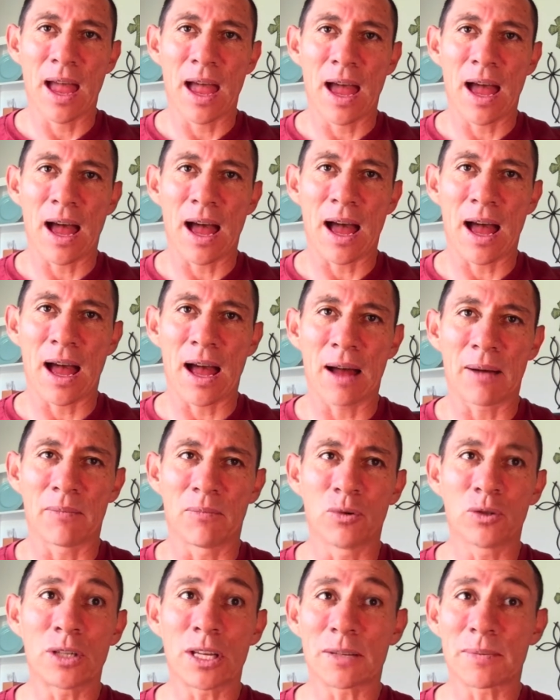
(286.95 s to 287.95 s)
Ah,
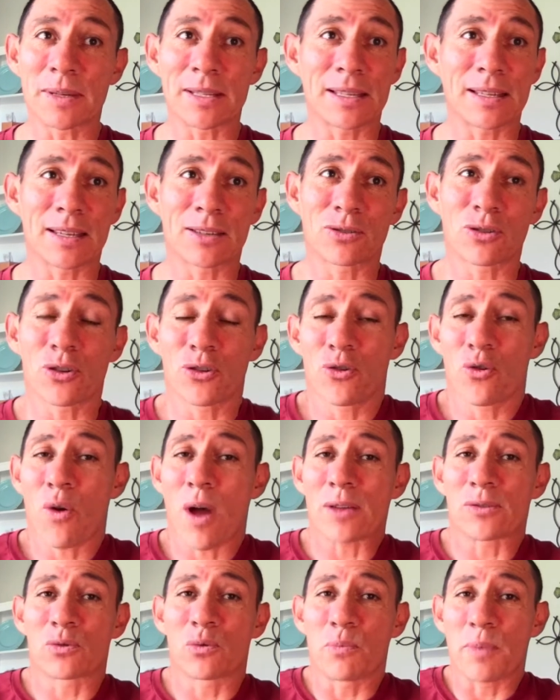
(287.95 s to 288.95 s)
muchas veces estoy yo
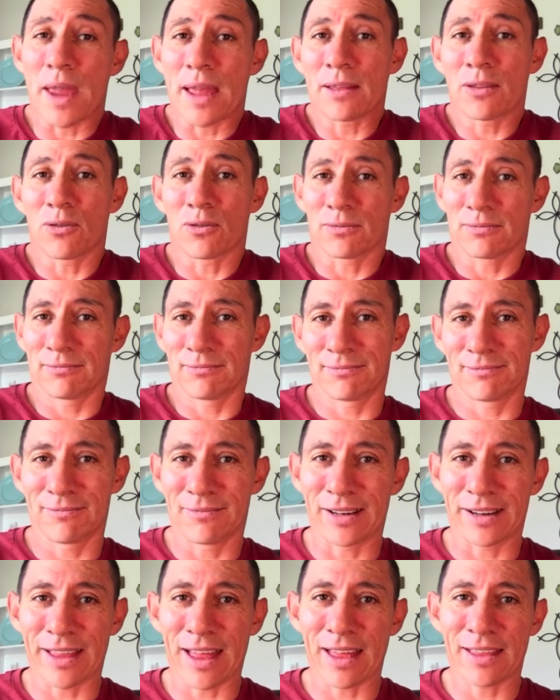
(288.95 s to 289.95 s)
asumiendo
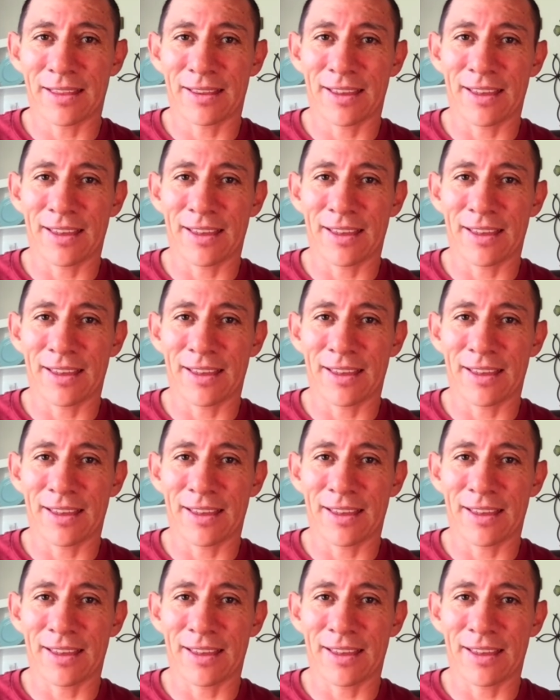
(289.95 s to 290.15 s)
¿verdad?